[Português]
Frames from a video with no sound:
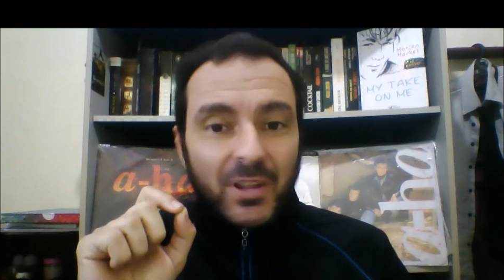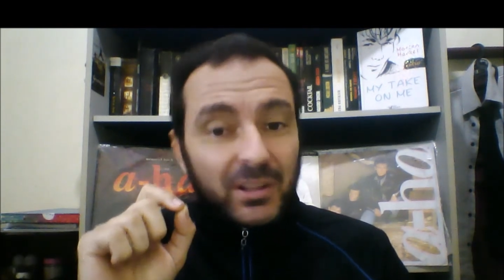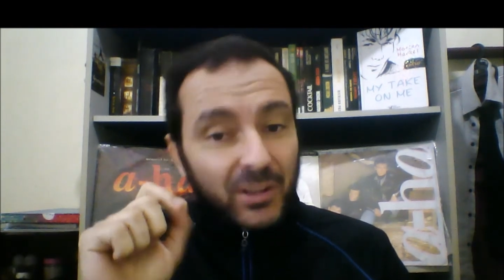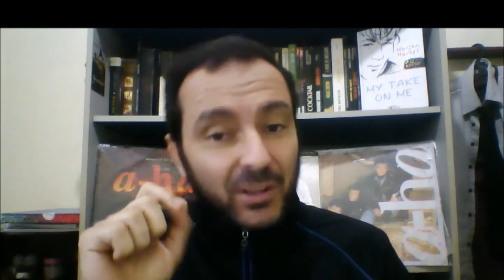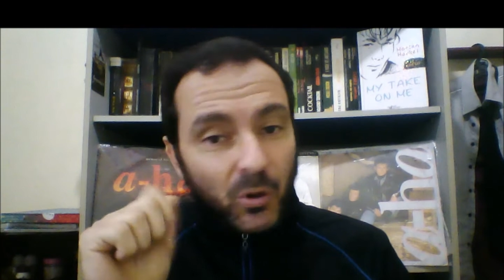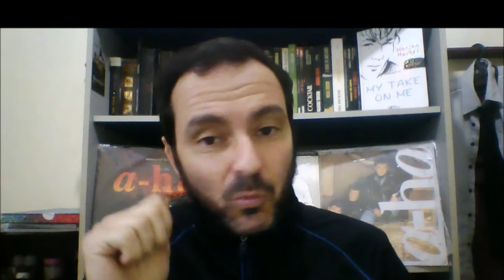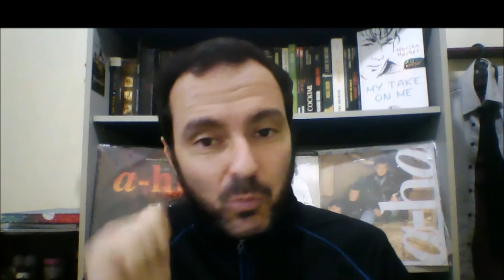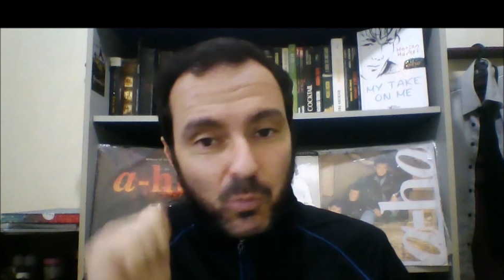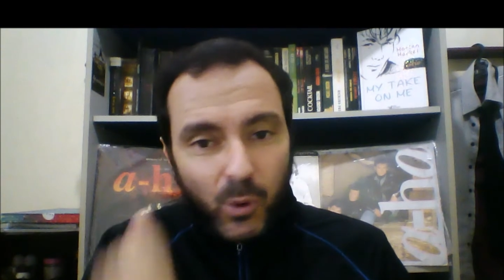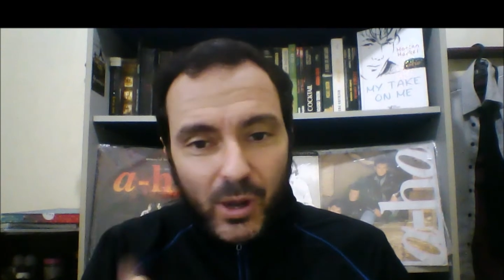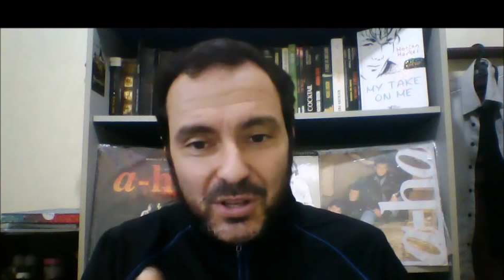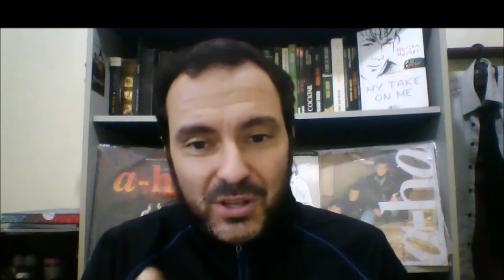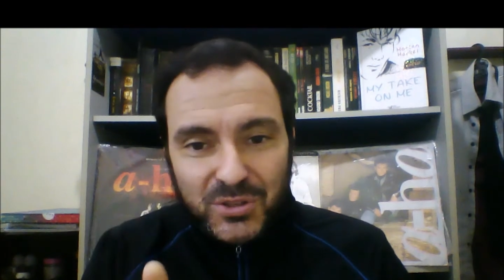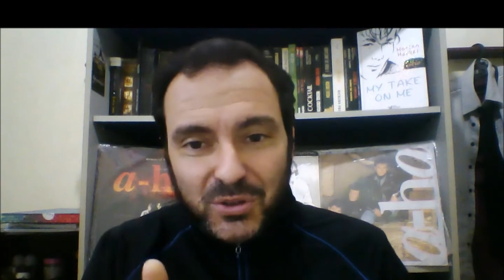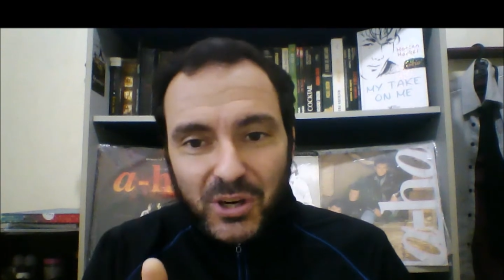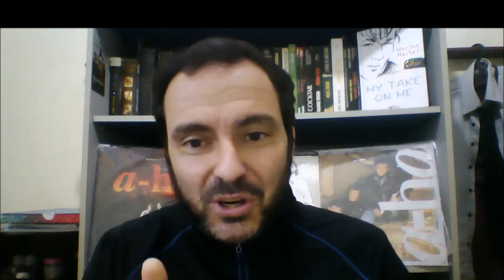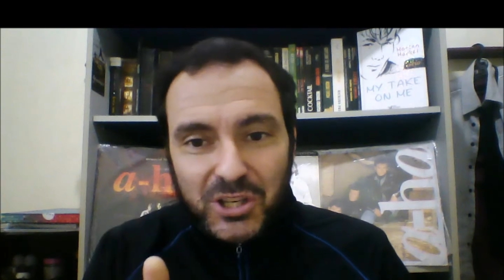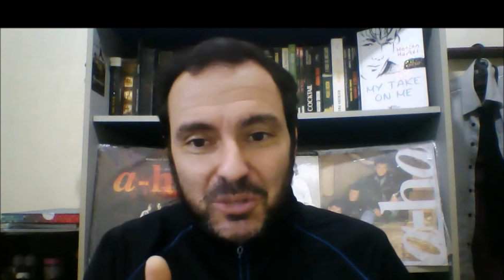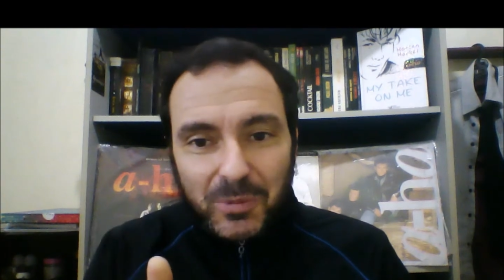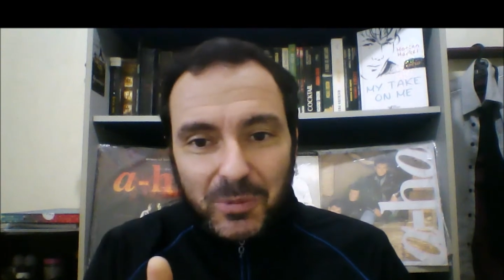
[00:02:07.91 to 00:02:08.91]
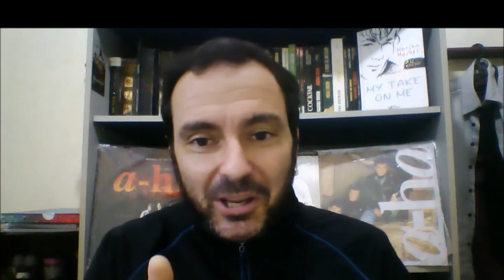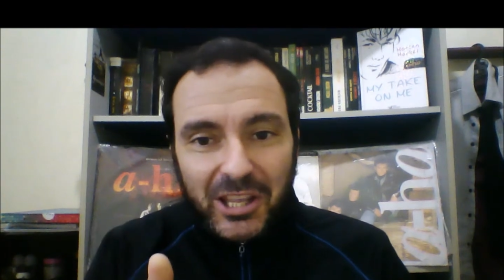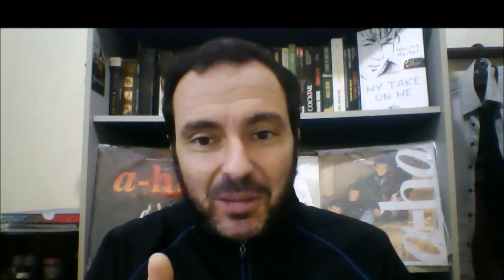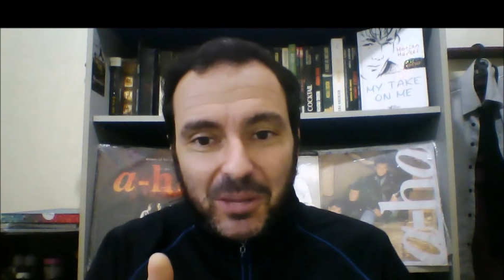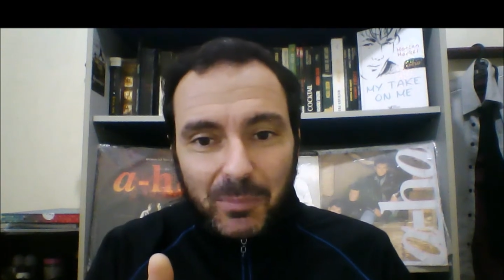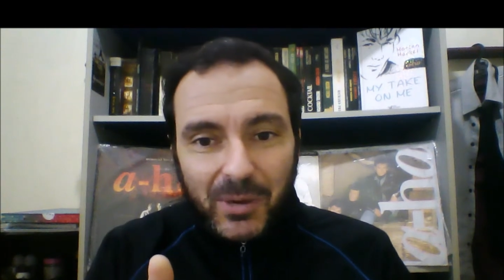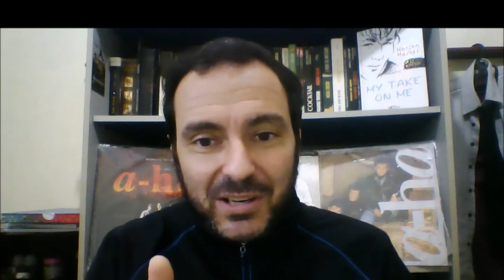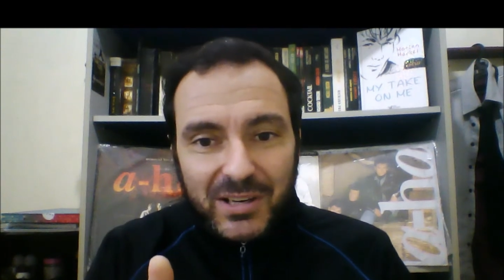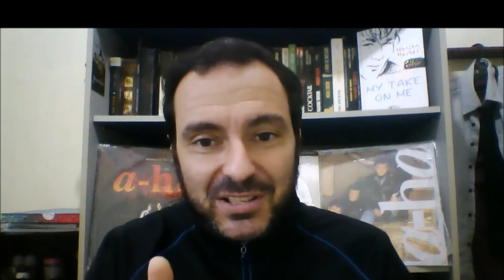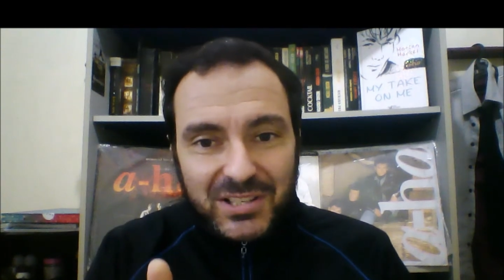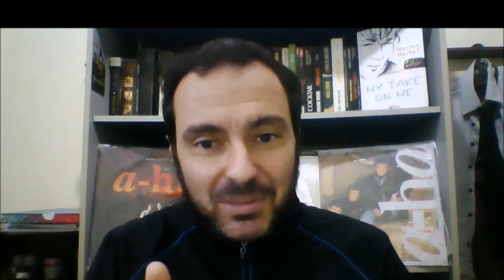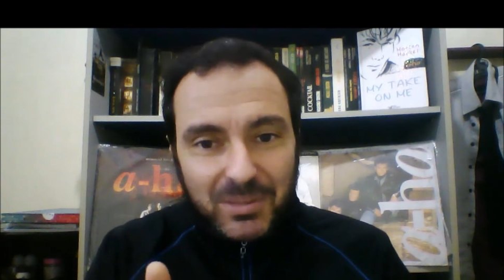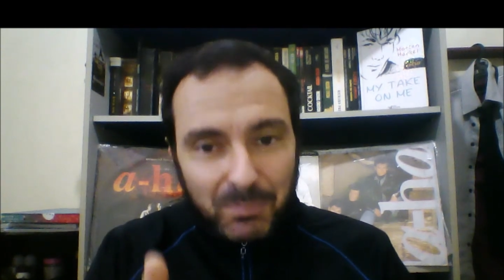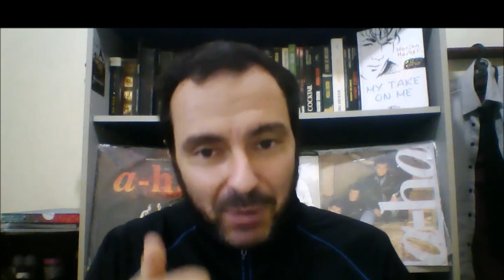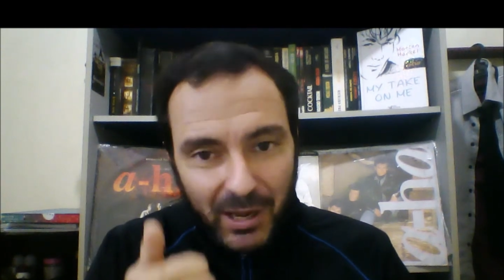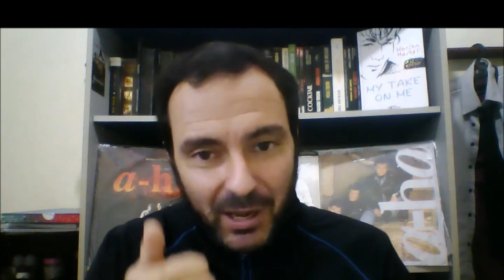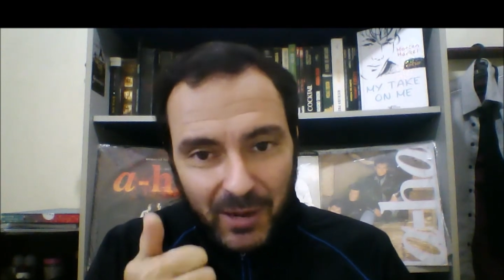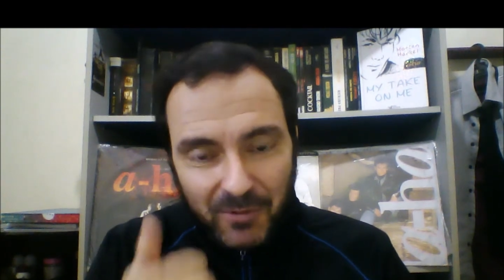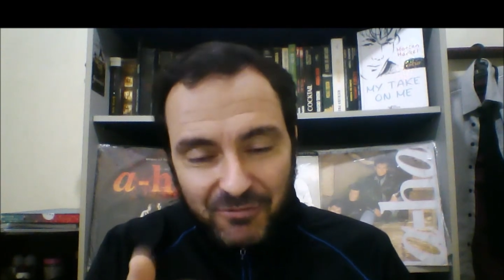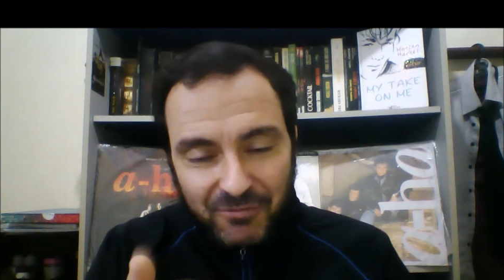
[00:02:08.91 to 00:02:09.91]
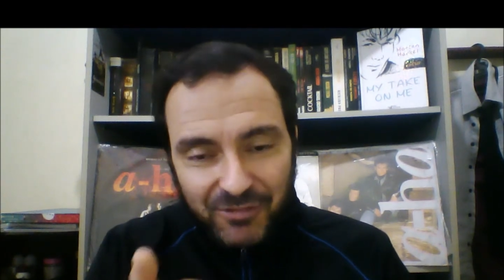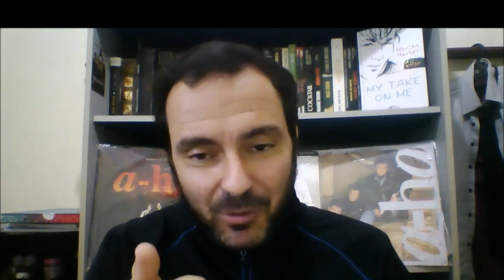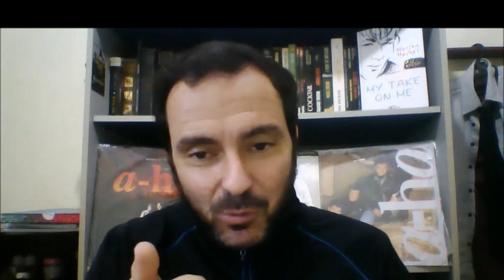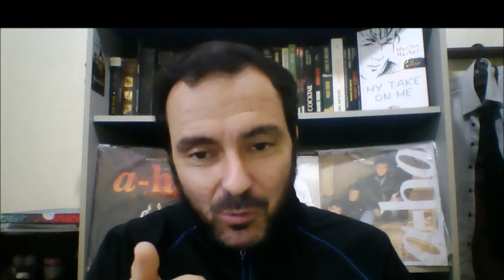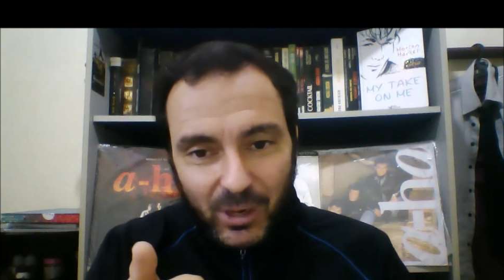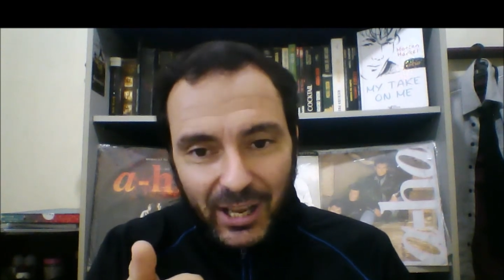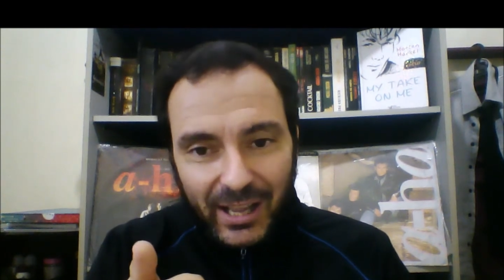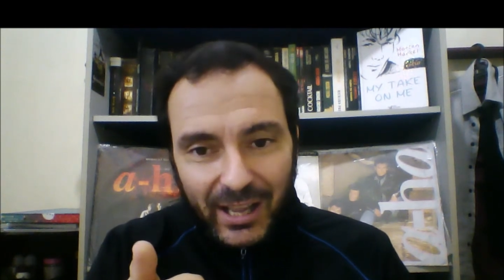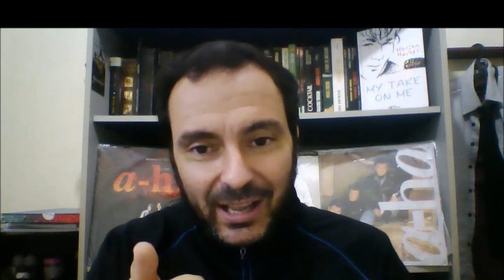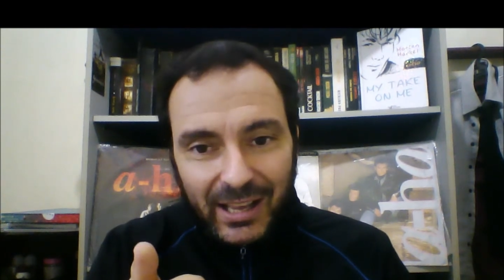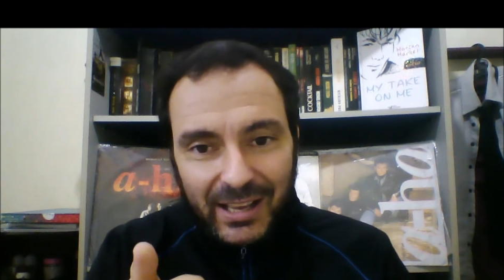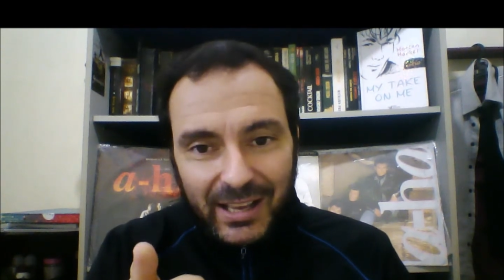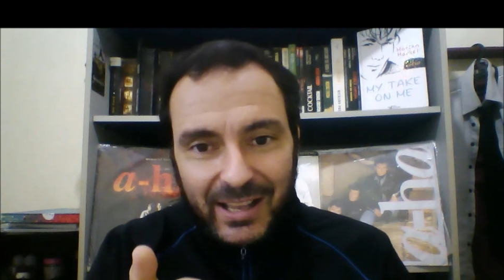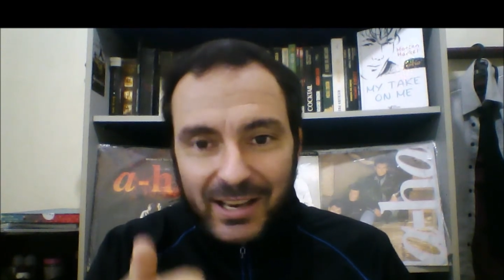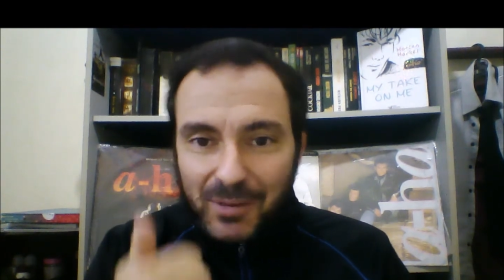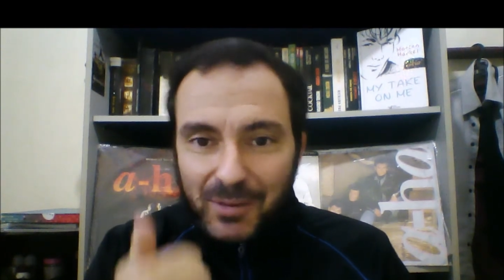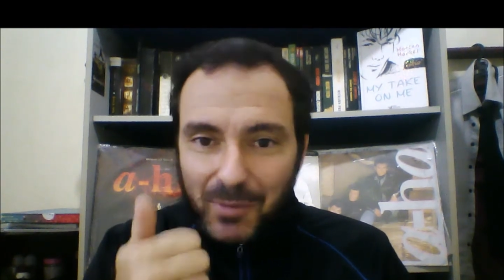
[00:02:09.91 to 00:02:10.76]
Então, boa sorte para quem participar. Vamos lá, galera.